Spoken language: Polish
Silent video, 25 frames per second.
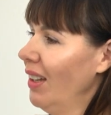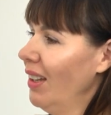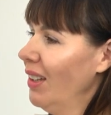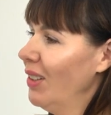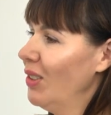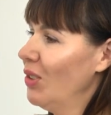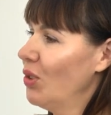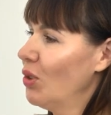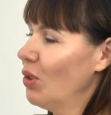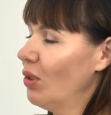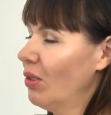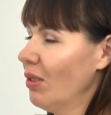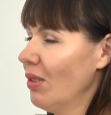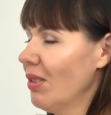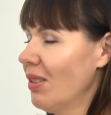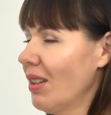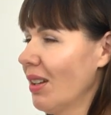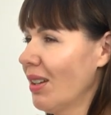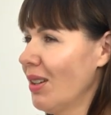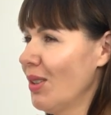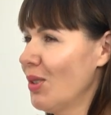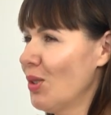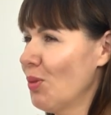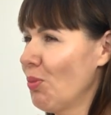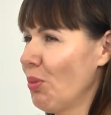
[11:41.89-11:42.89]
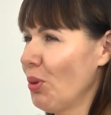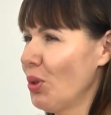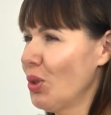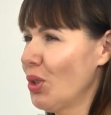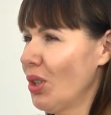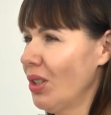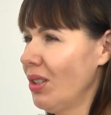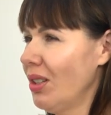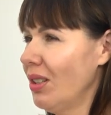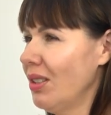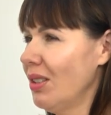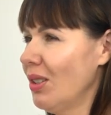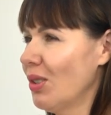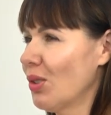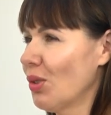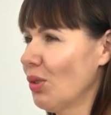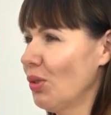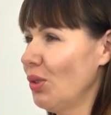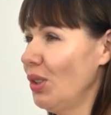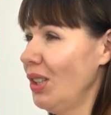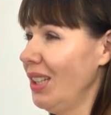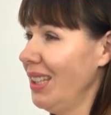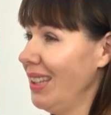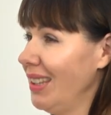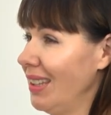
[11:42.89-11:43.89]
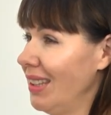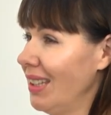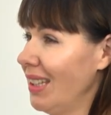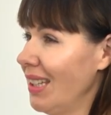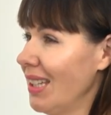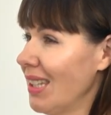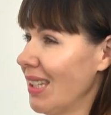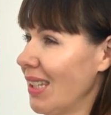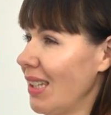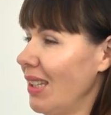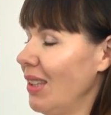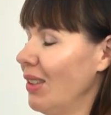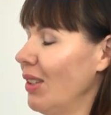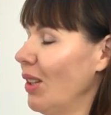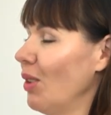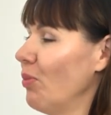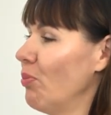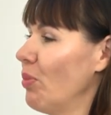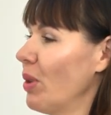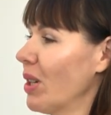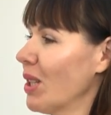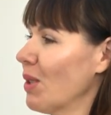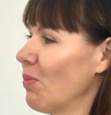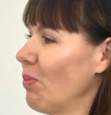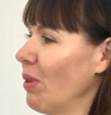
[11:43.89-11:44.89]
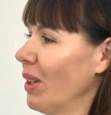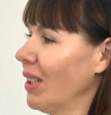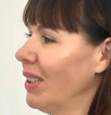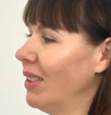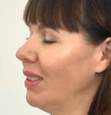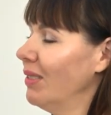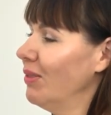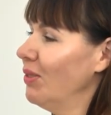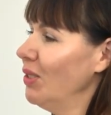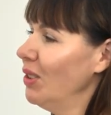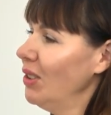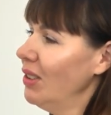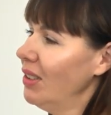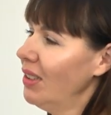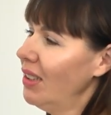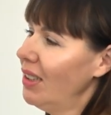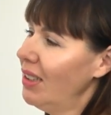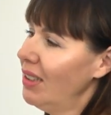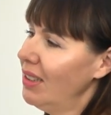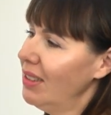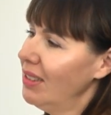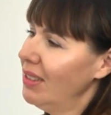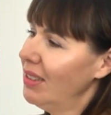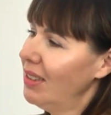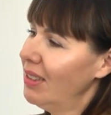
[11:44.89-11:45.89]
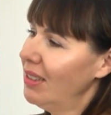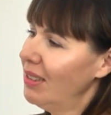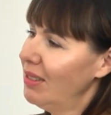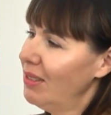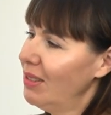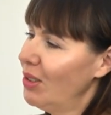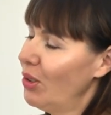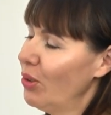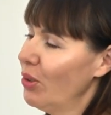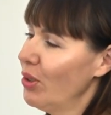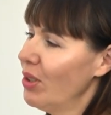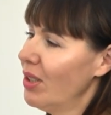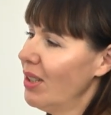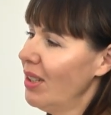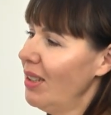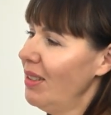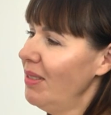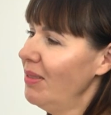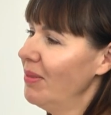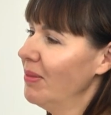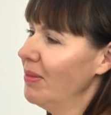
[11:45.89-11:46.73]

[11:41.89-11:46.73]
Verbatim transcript: E, czy to jest jakieś spojrzenie nieco inne, z innej perspektywy na, na ojca?